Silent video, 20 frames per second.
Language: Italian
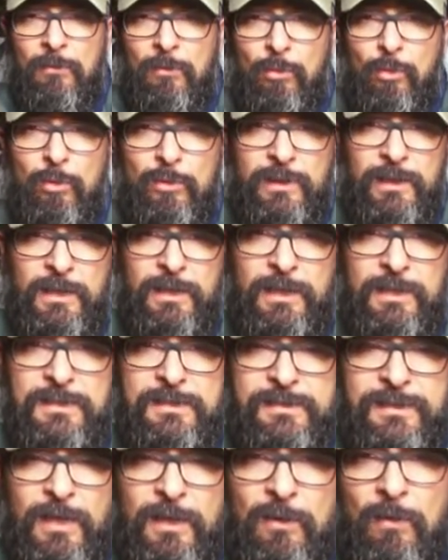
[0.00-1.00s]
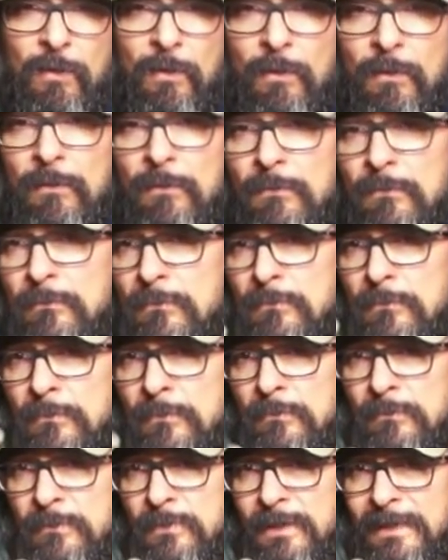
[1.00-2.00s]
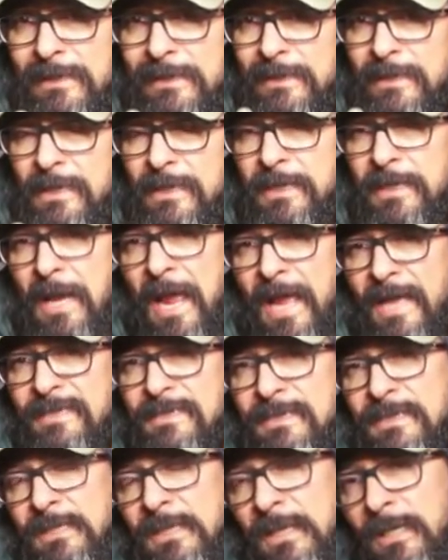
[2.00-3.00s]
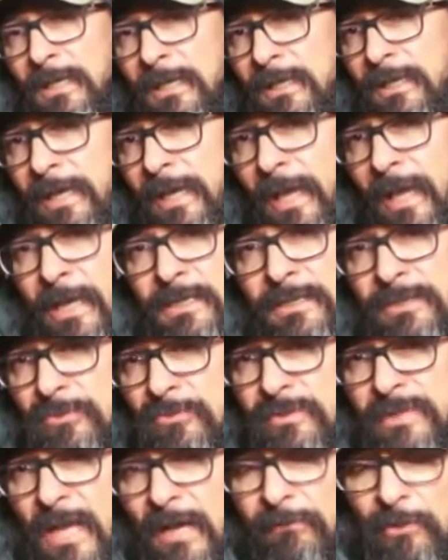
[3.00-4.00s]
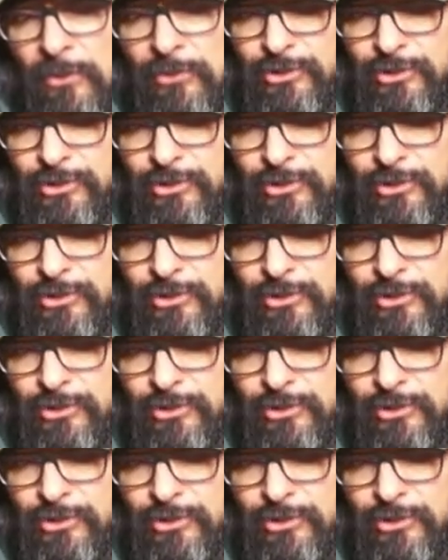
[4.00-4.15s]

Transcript: utilizzano gli inneschi che si usavano